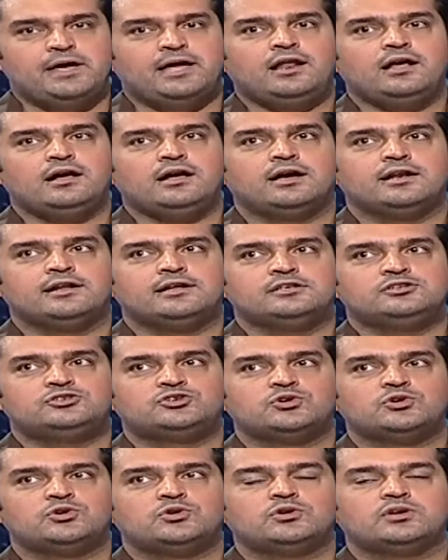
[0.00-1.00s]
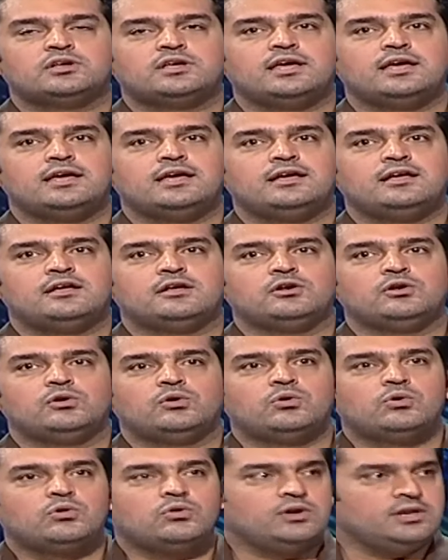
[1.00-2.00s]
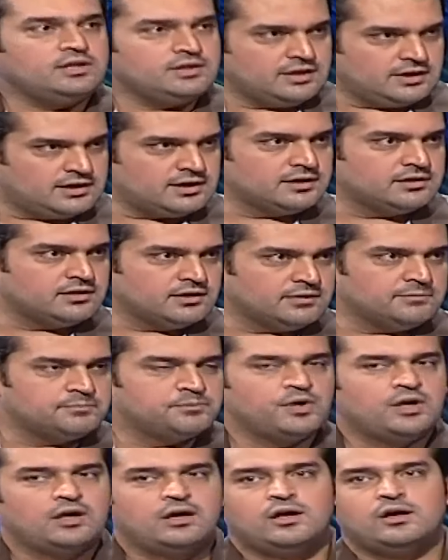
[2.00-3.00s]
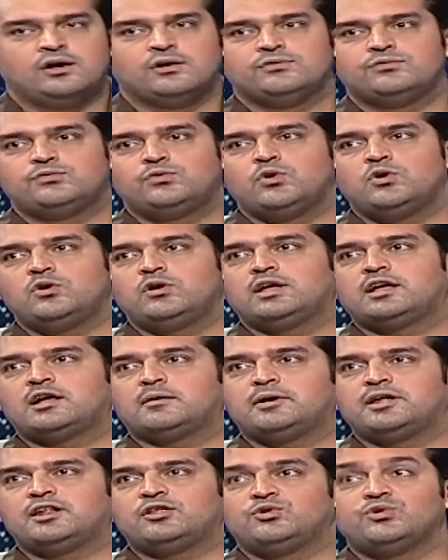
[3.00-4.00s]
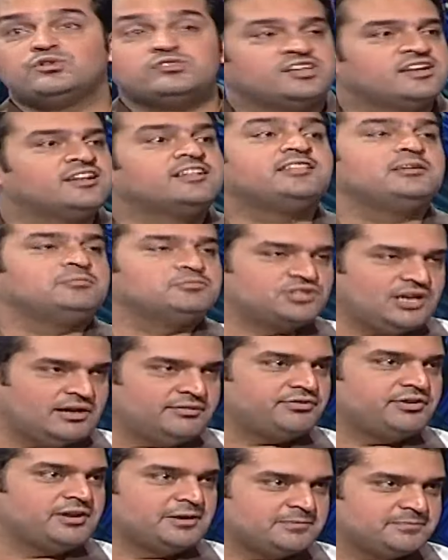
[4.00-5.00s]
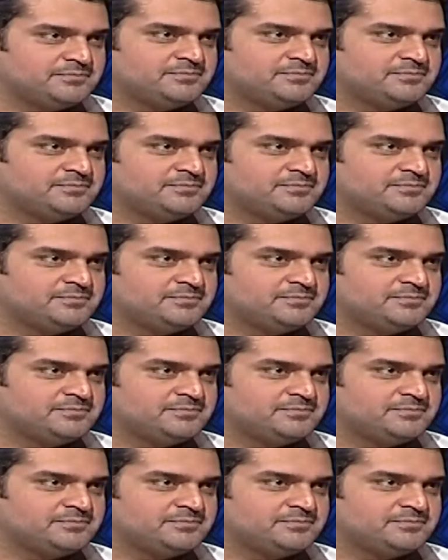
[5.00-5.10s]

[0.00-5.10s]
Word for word: पहला गाना जो के लोगों ने देखा था वो एक हमारे दोस्त है नदीम जाफरी